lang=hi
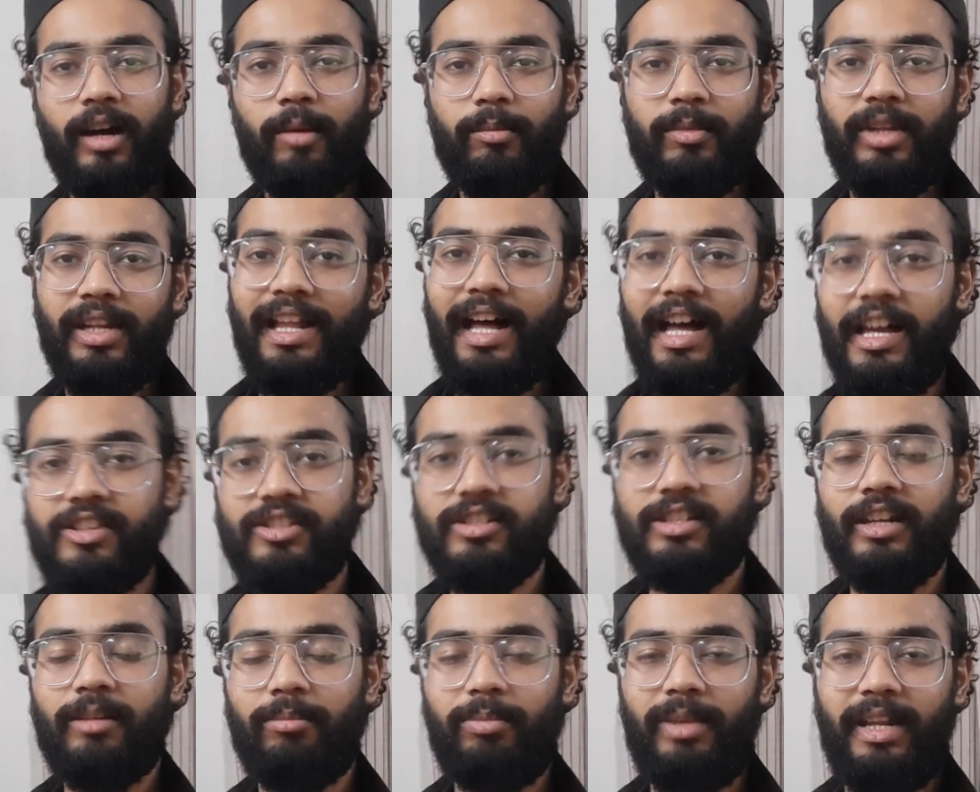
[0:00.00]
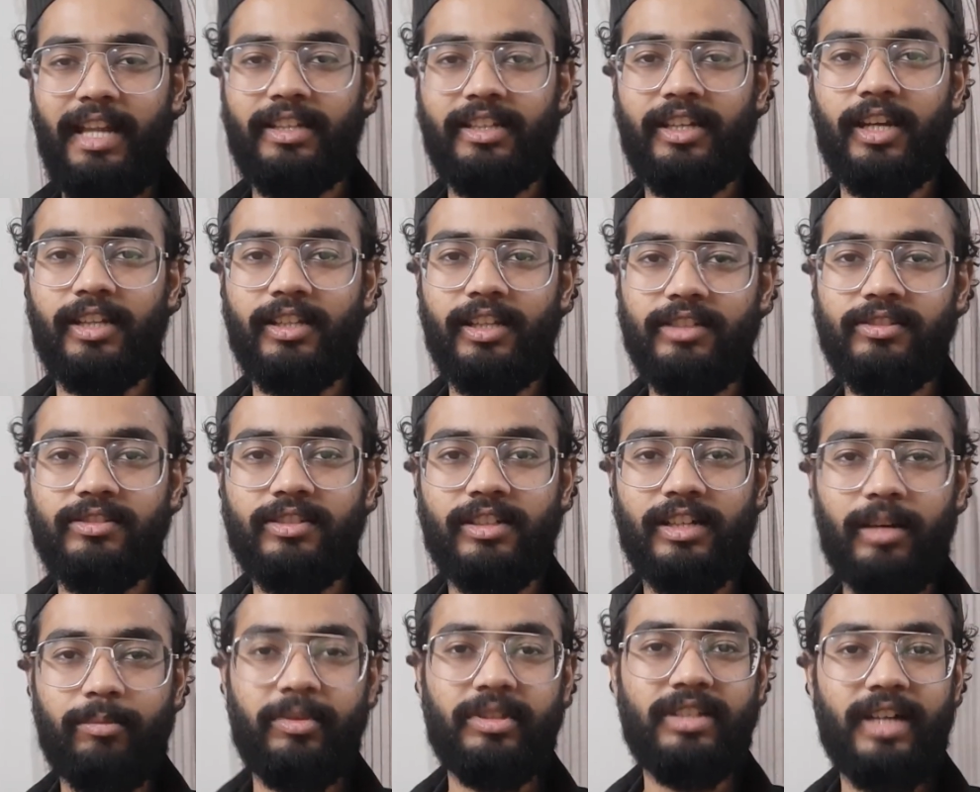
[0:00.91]
हमने लास्ट ईयर प्लान किया था इस
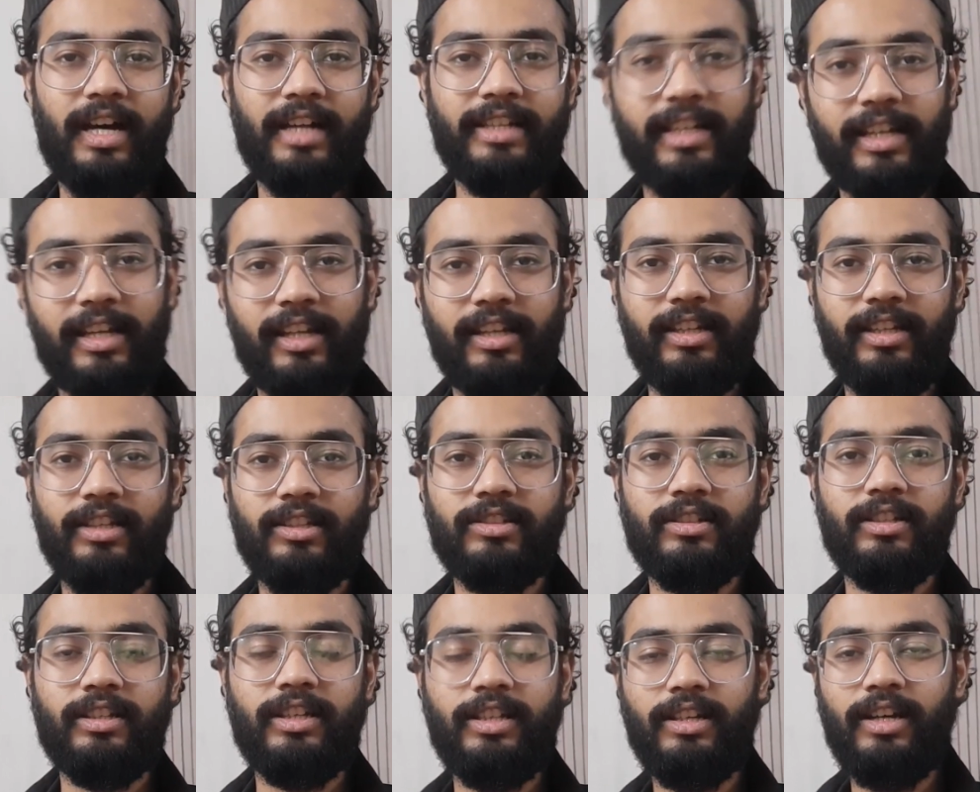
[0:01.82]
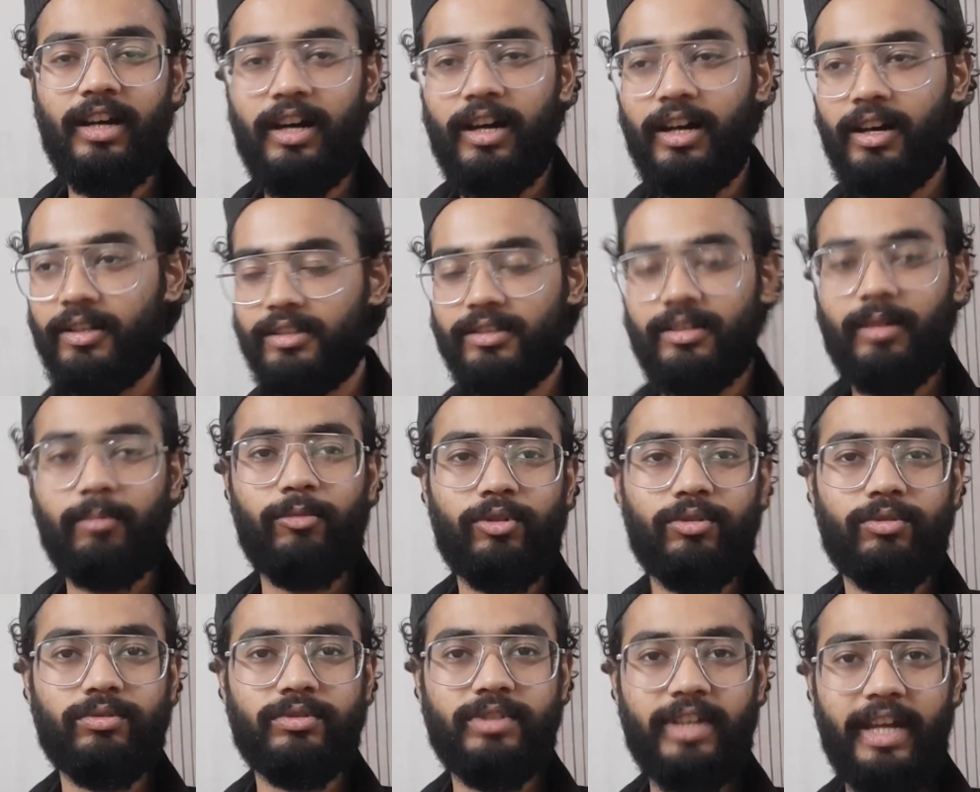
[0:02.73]
जगह पे जाने के लिए कि हाँ हम
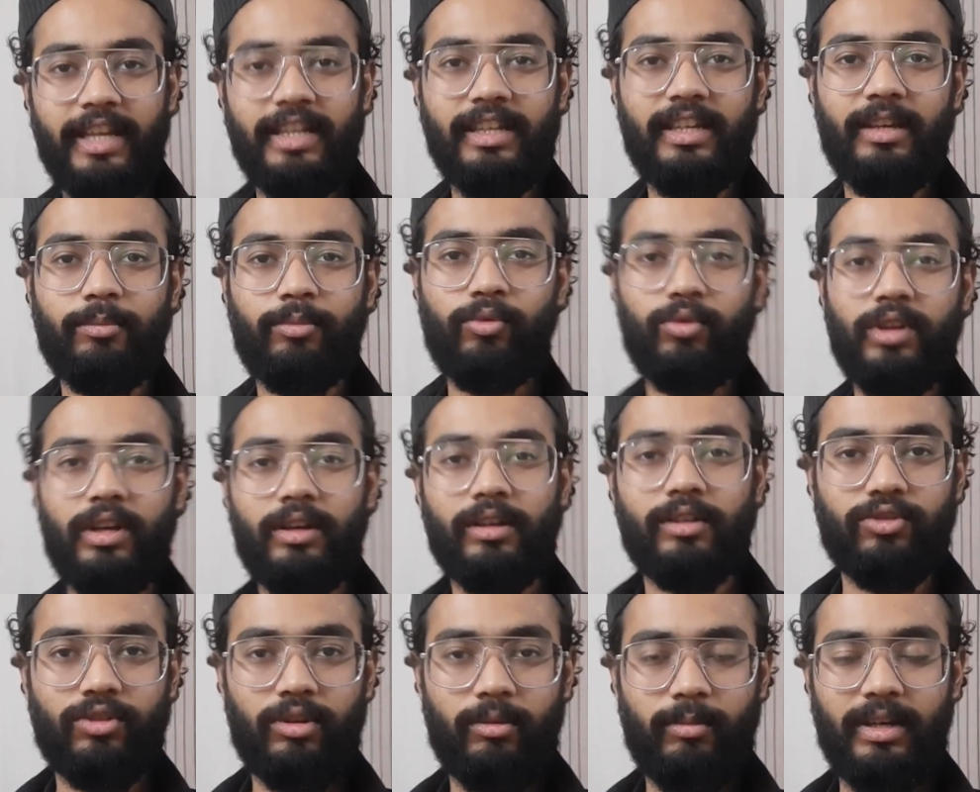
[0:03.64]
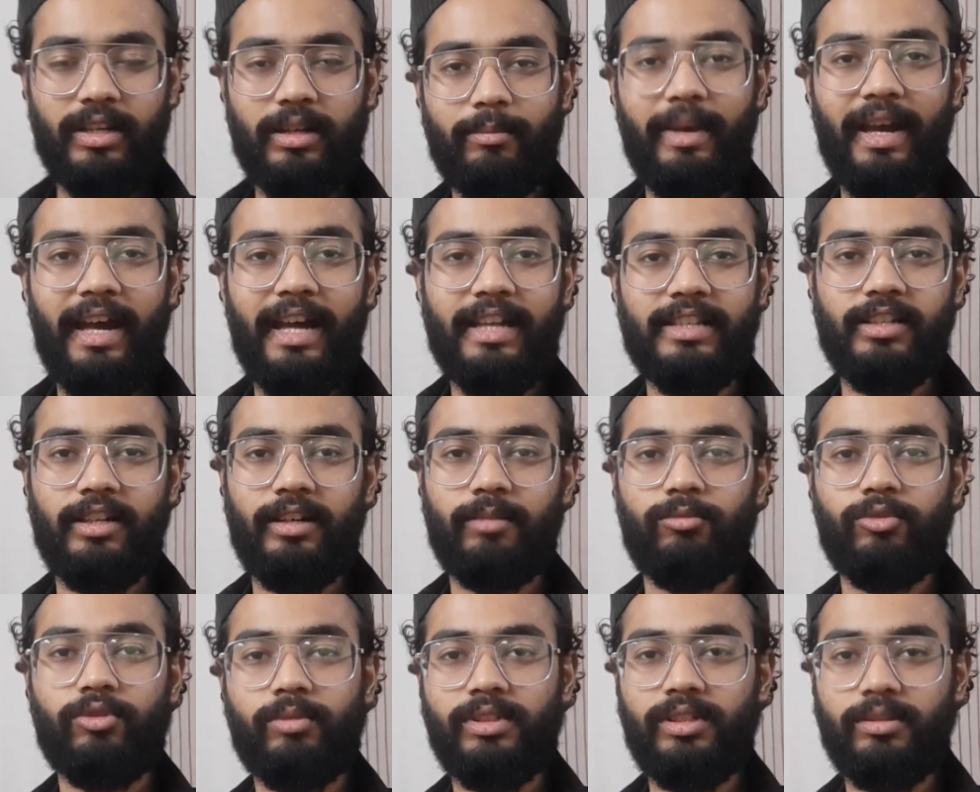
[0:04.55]
लोग जाएंगे पूरा जो हमारा बैच है
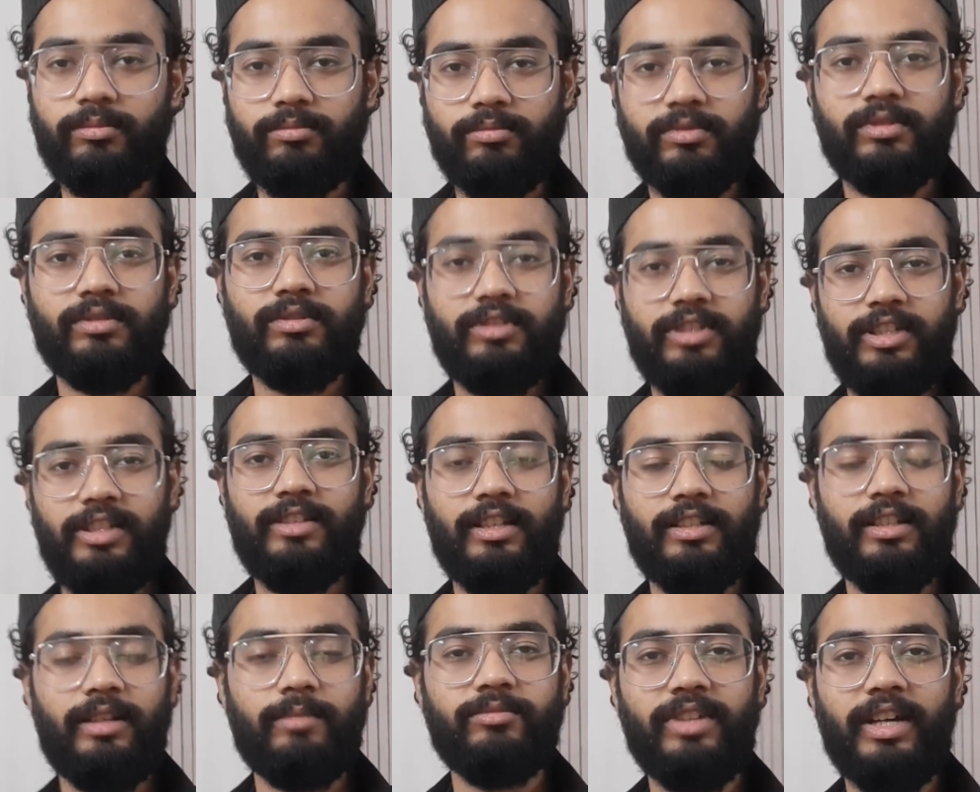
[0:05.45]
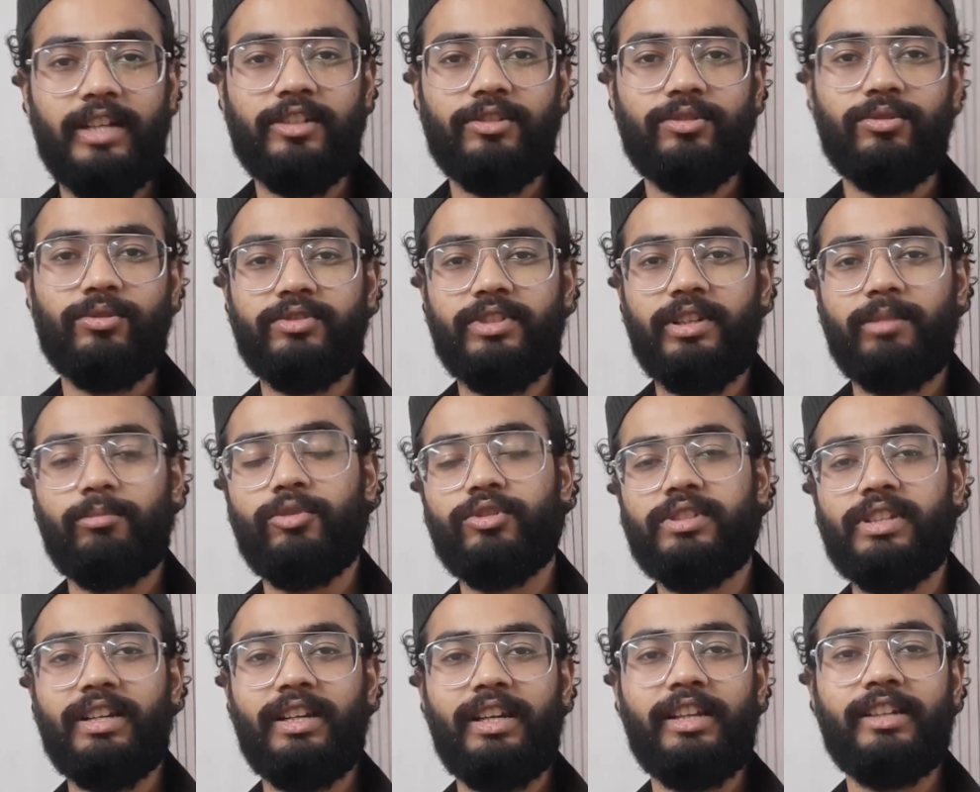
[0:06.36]
हम लोग मतलब छः सात हम सारे दोस्त हैं हम
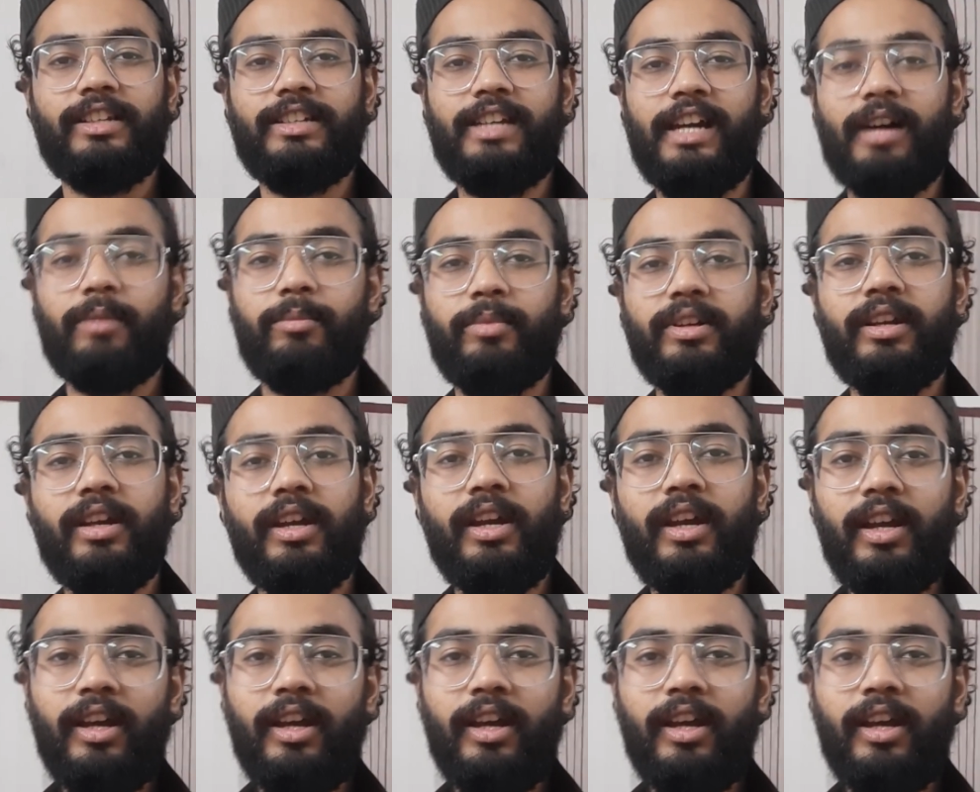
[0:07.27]
लोग निकलेंगे यहाँ पर